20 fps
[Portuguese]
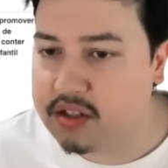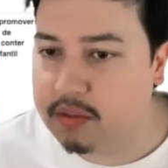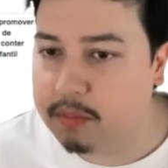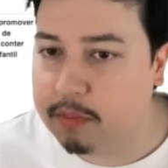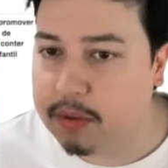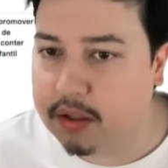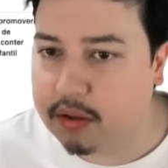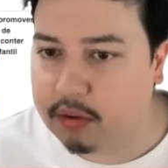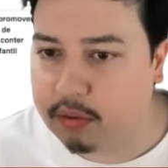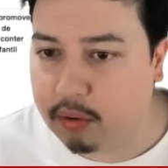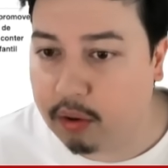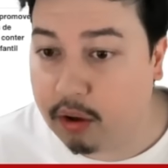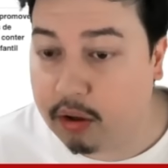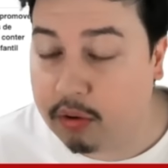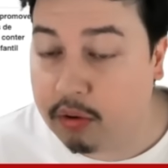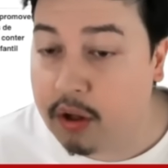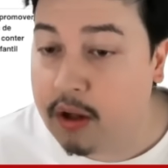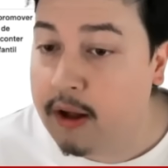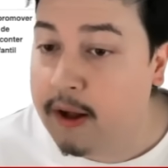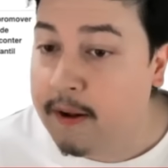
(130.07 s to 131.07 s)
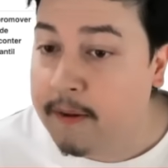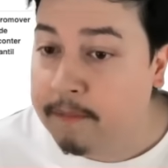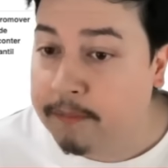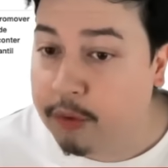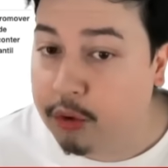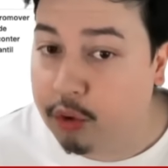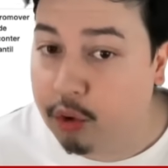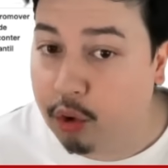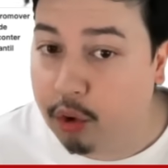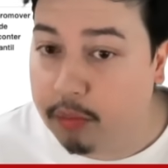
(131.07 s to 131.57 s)
de petróleo
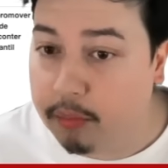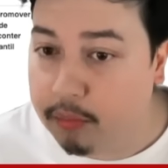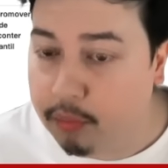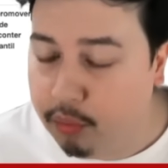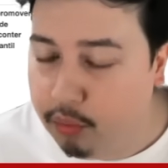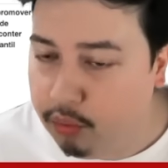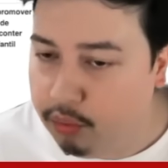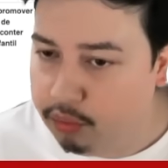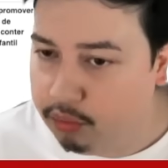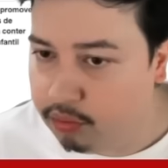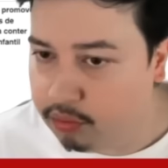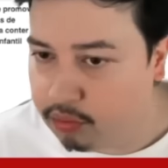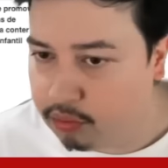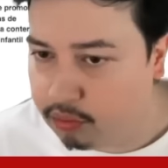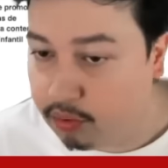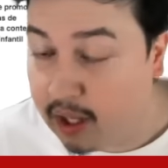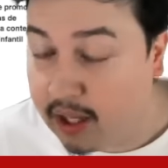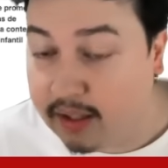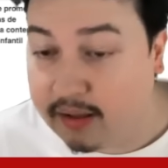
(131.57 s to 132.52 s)
do mundo.